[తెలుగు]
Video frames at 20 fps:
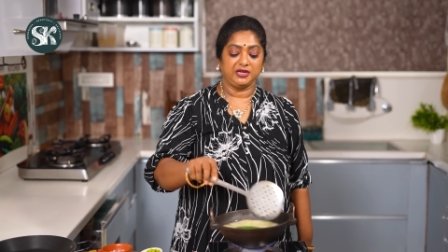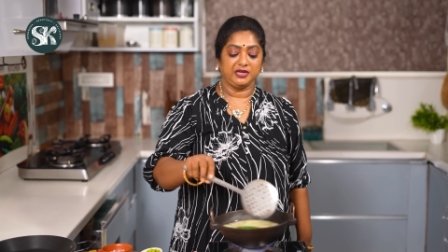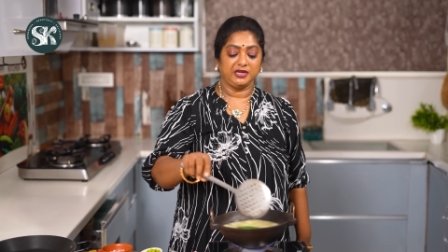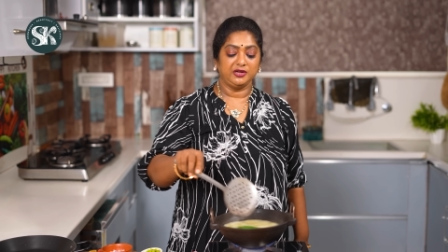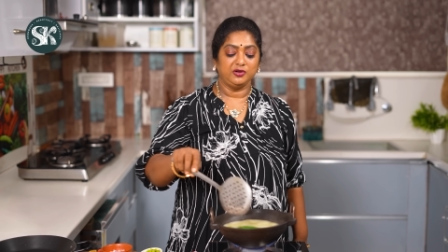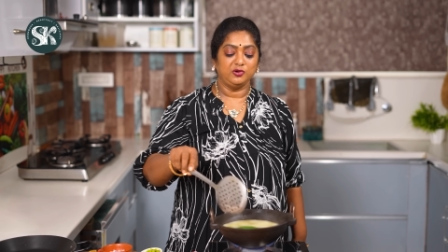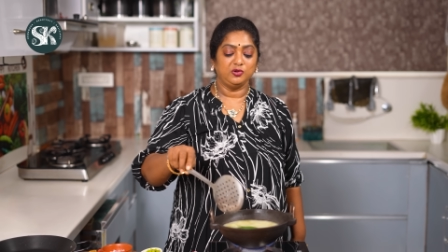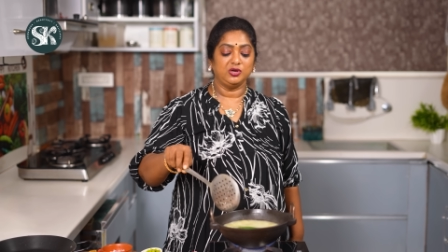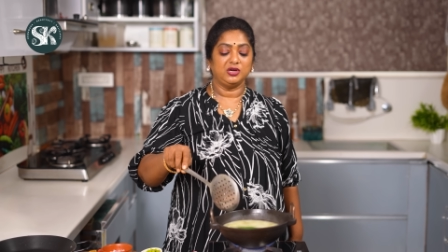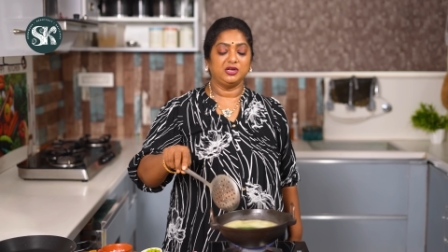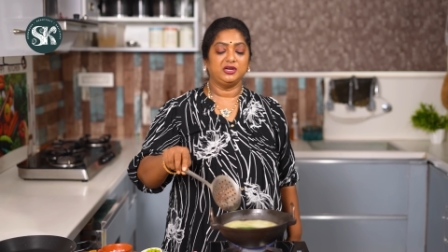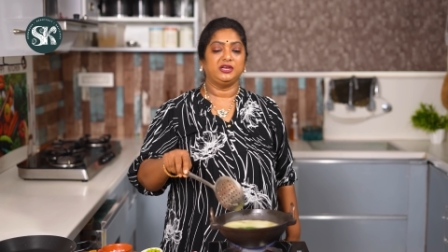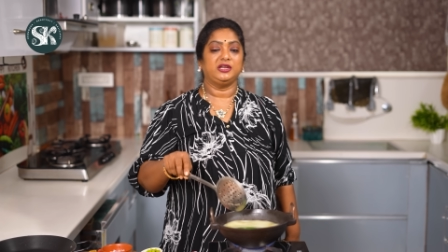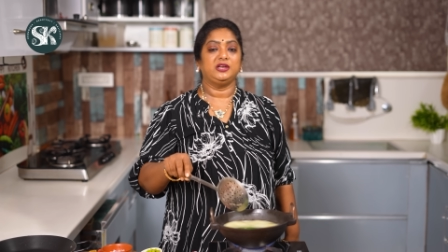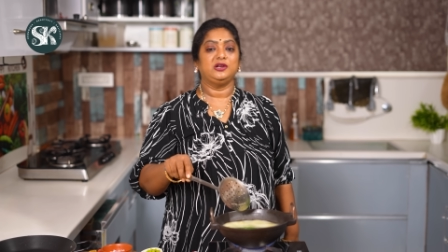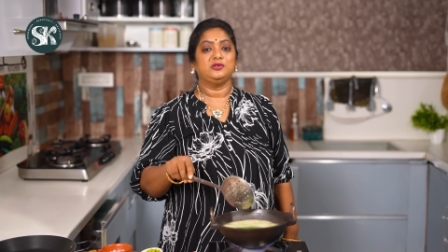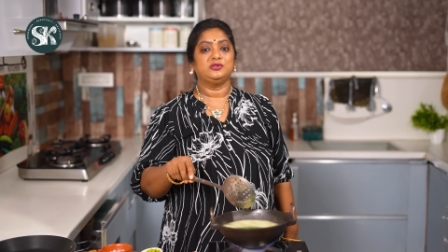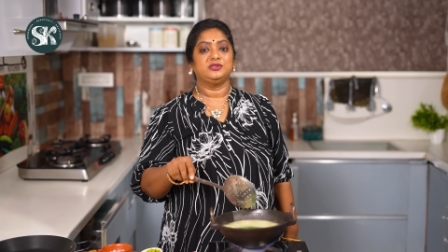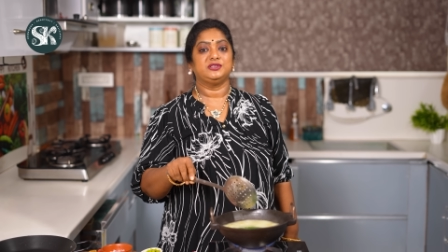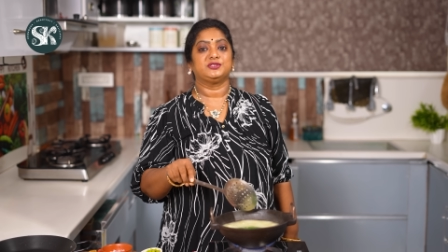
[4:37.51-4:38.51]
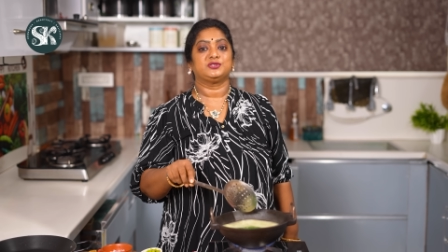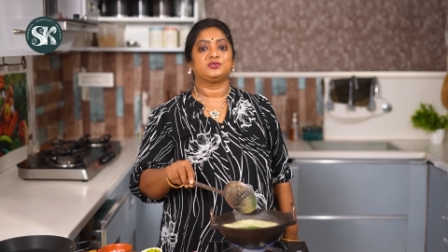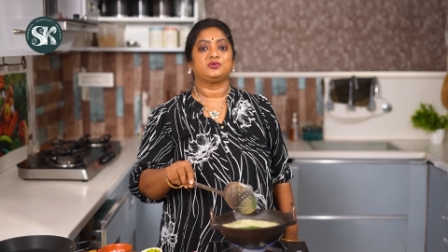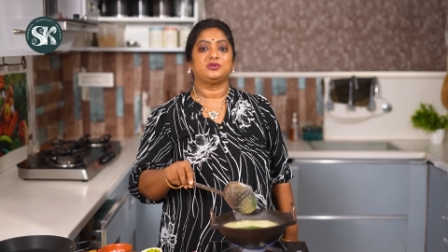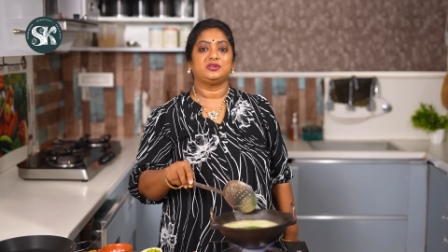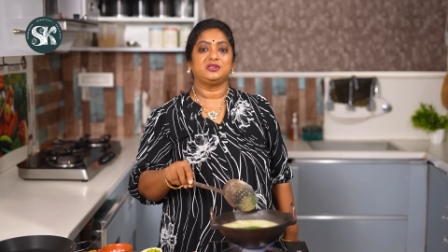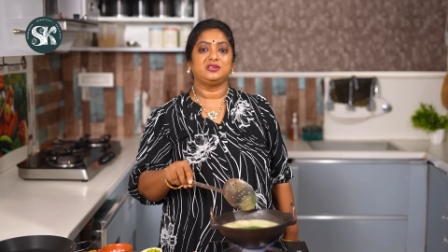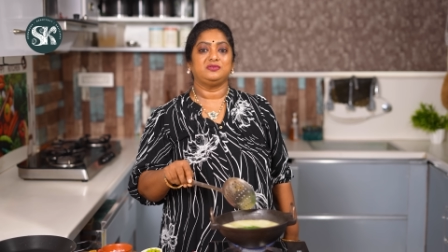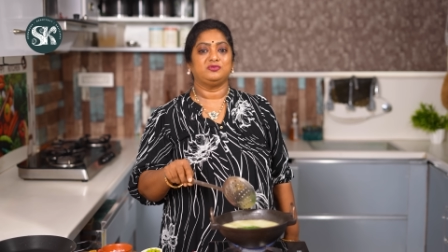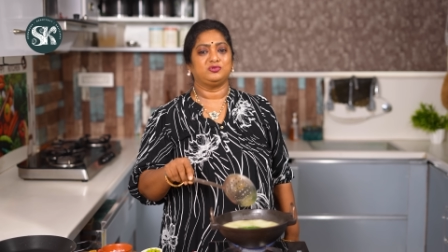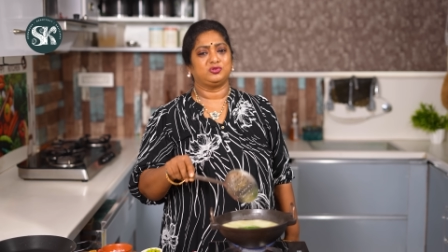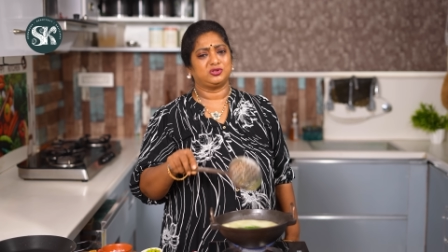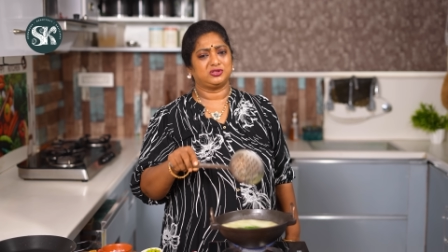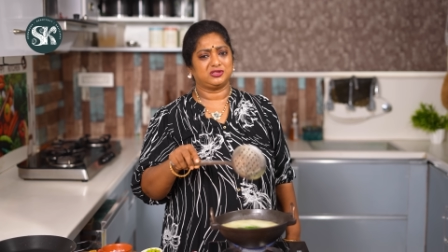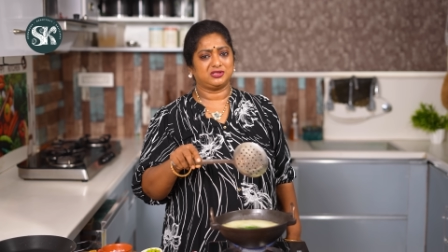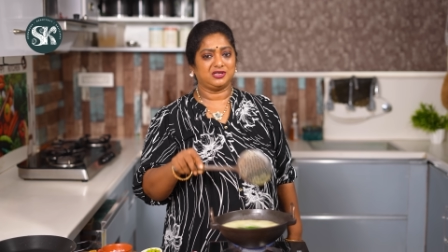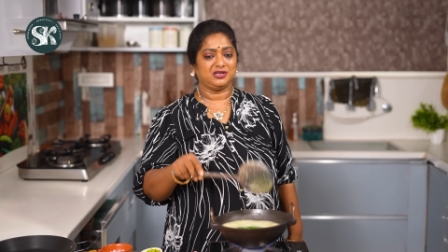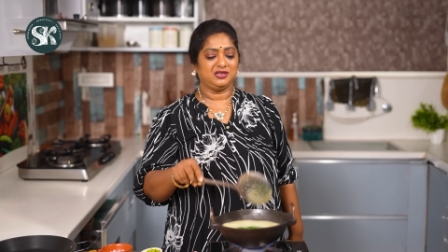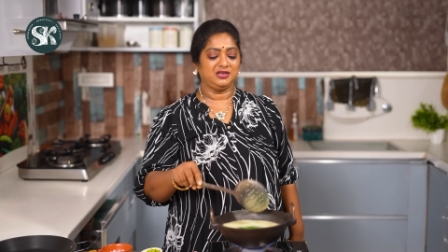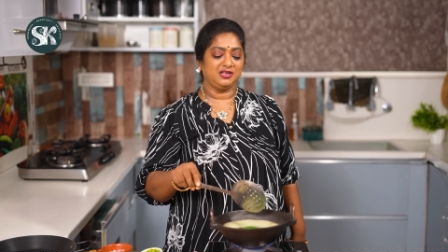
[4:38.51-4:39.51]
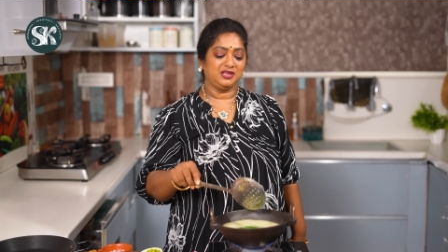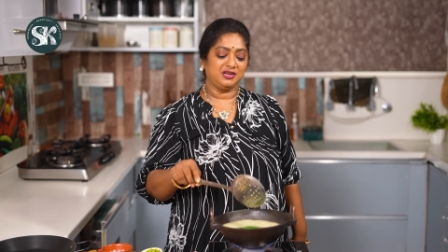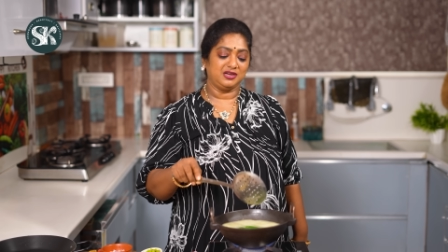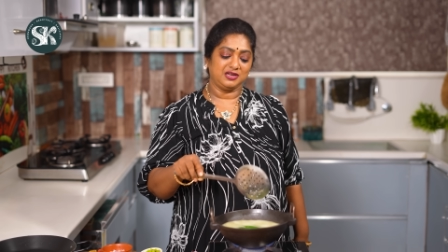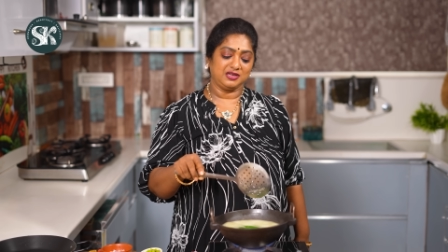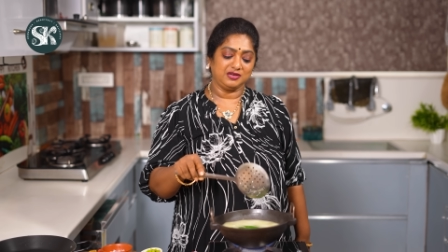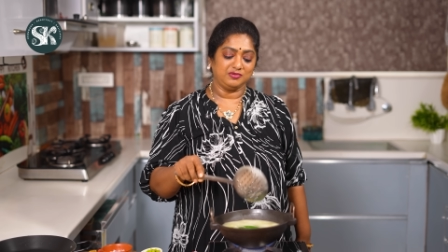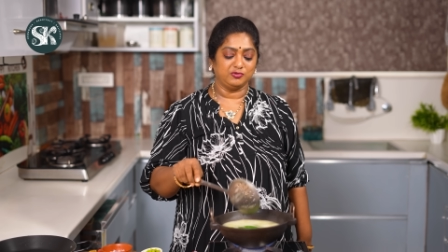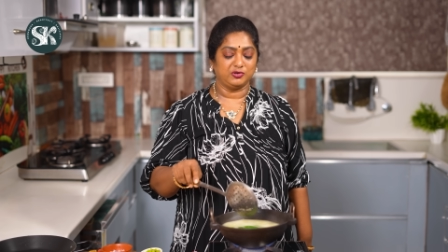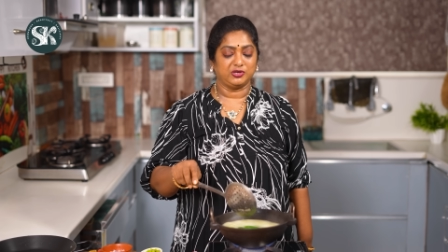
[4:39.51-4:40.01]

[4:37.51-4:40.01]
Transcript: నిండుగా నీళ్లు తీసుకొని ఉత్తగానే అన్నా